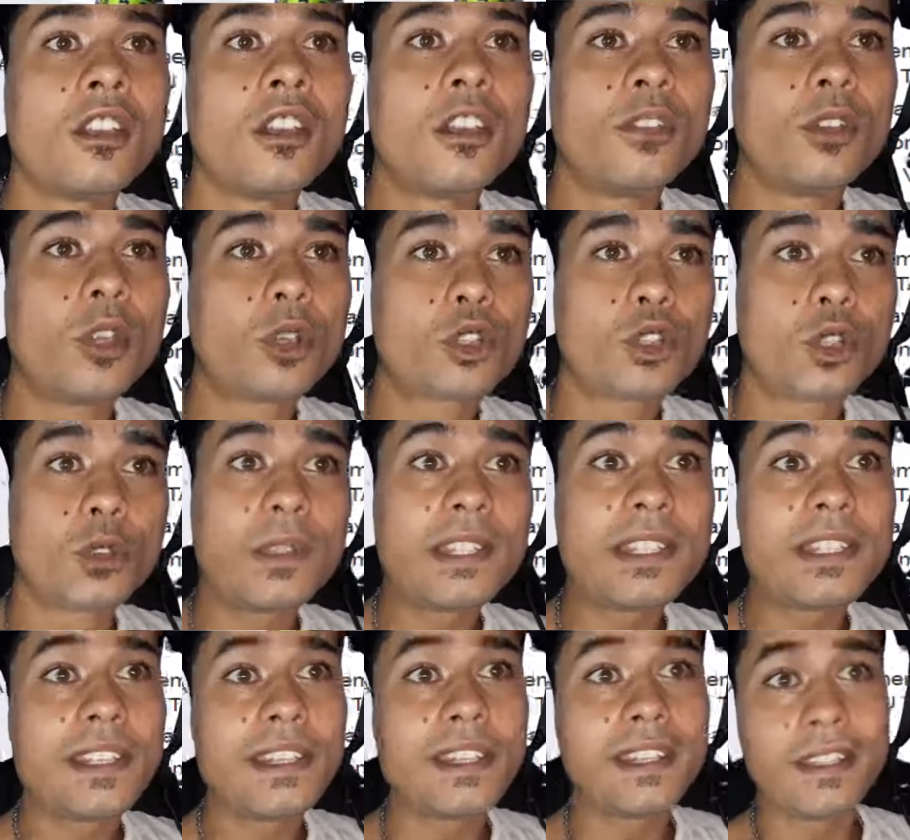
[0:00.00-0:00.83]
Donc je
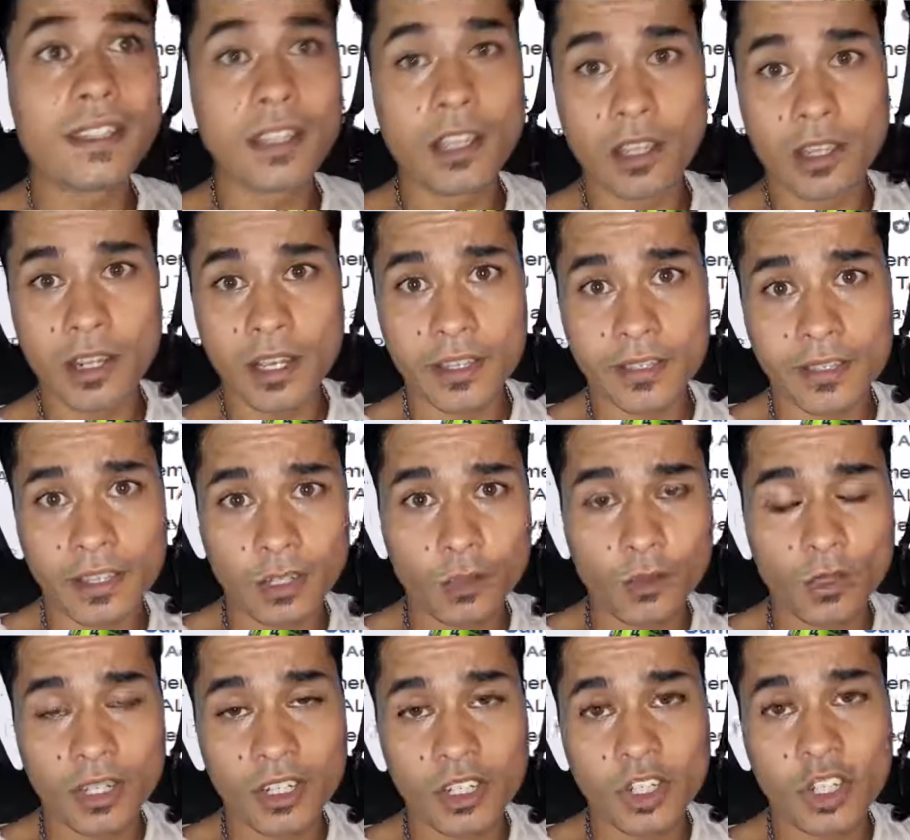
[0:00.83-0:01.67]
disais, Yarada
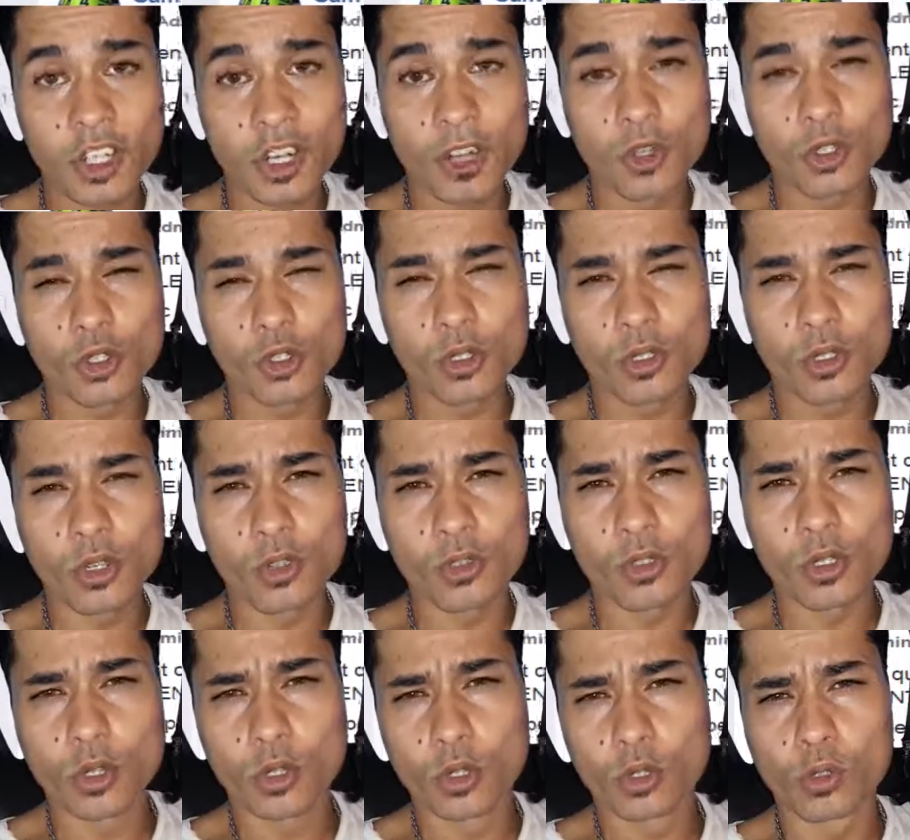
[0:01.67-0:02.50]
salut les gens, aujourd'hui on
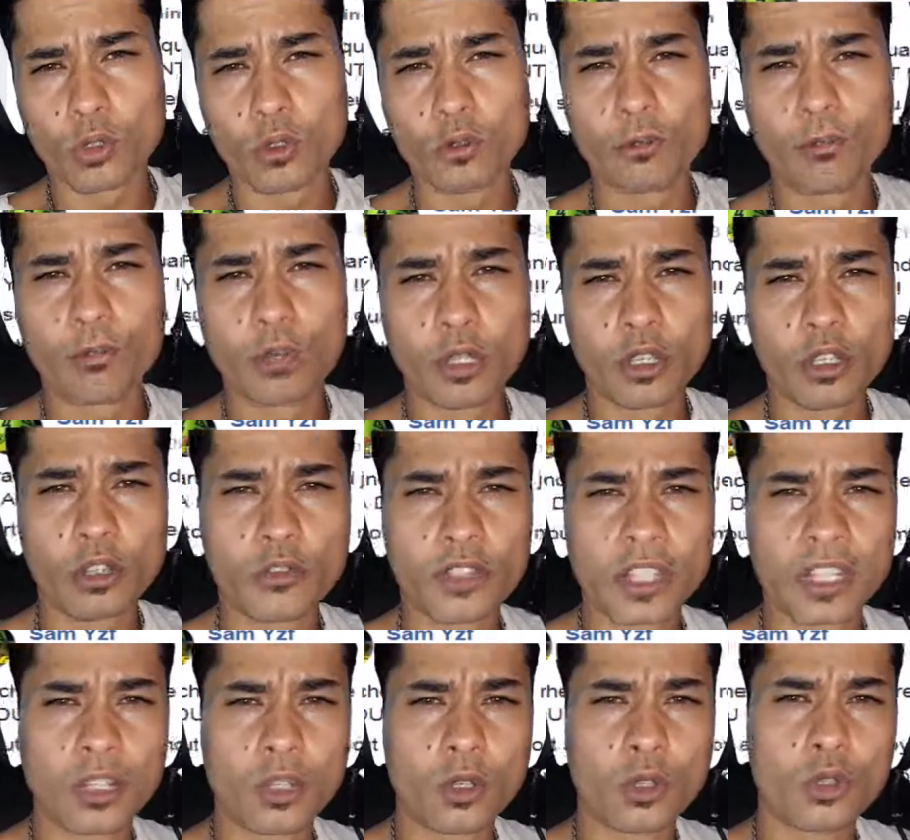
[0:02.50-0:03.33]
se retrouve pour une
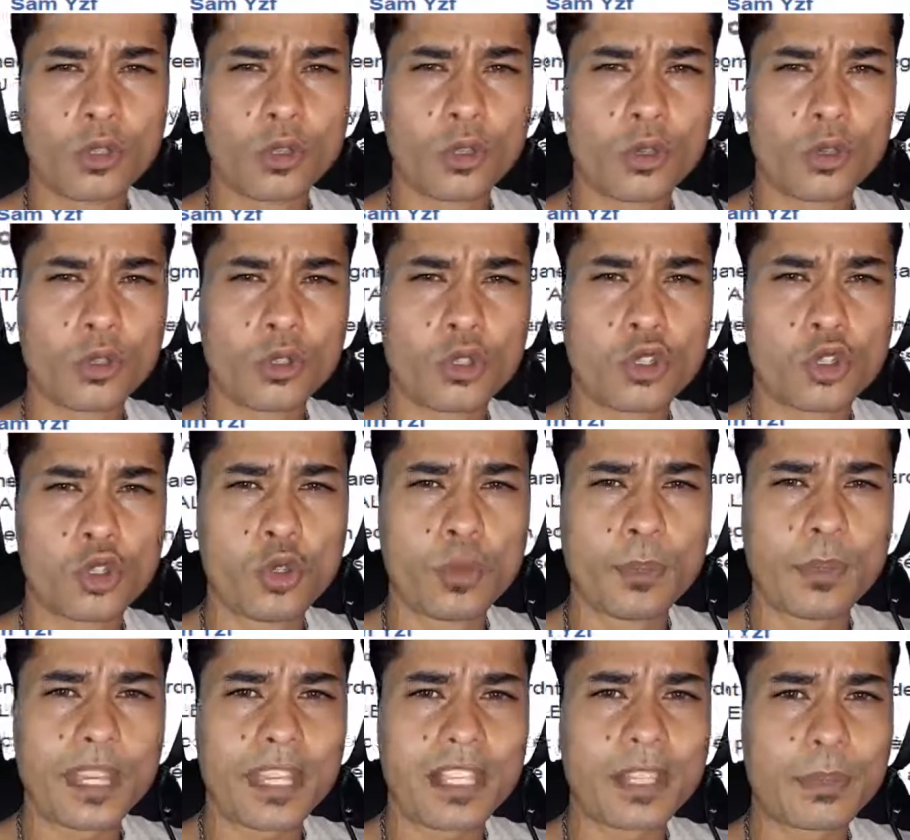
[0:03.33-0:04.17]
vidéo
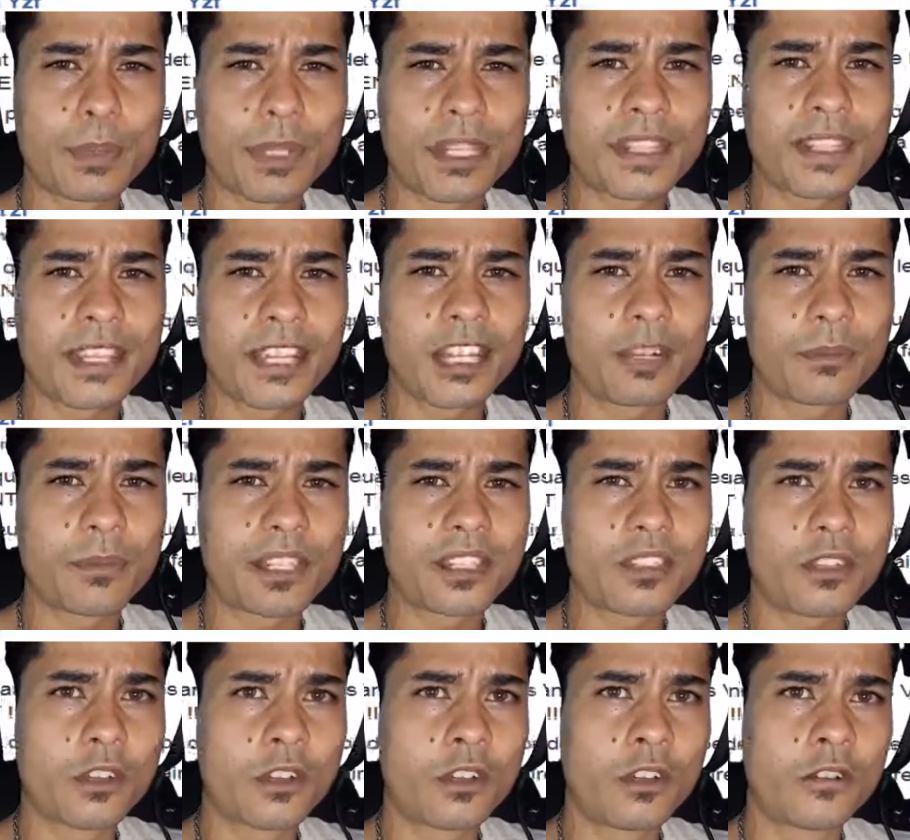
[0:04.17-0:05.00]
super spéciale
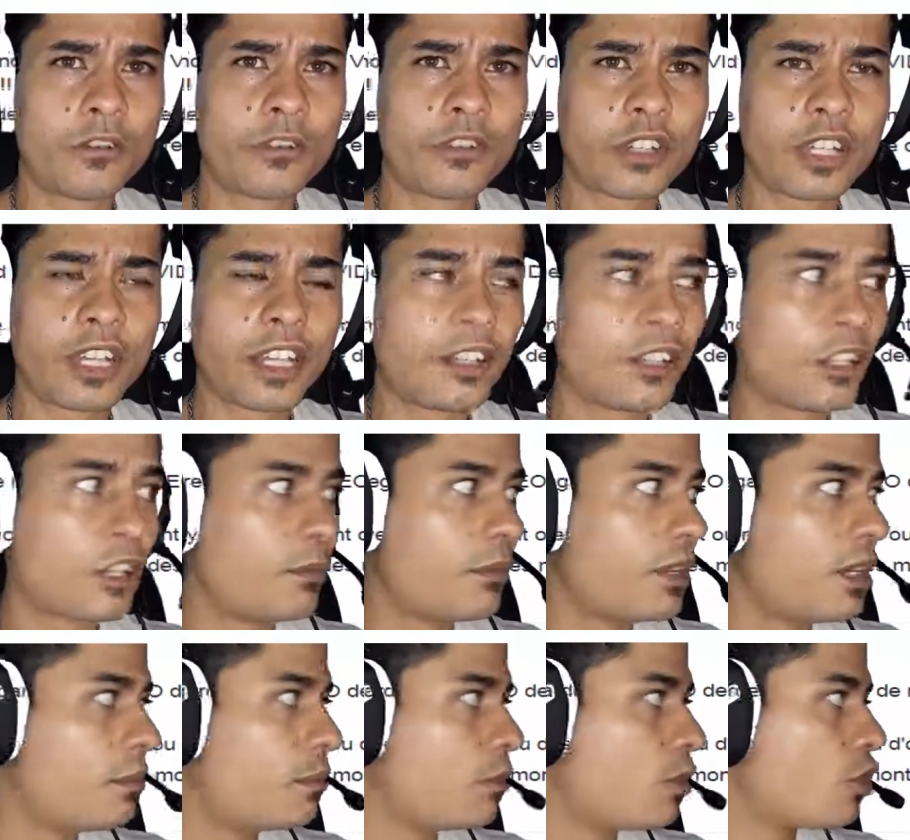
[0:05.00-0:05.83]
parce qu'en vrai
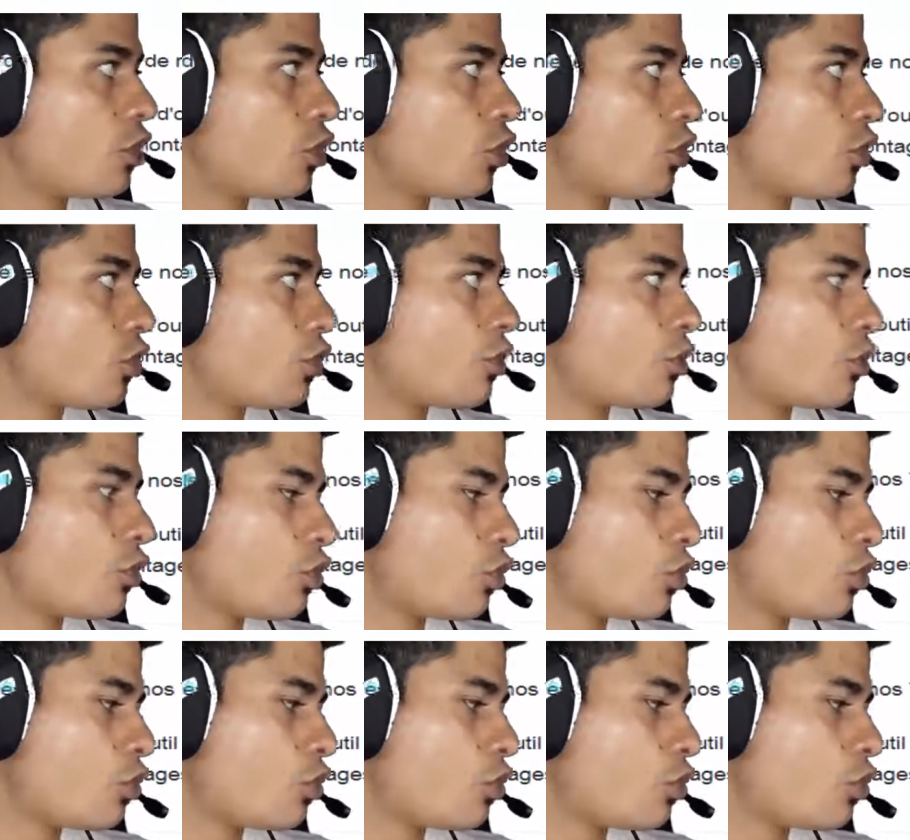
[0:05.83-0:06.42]
normalement euh,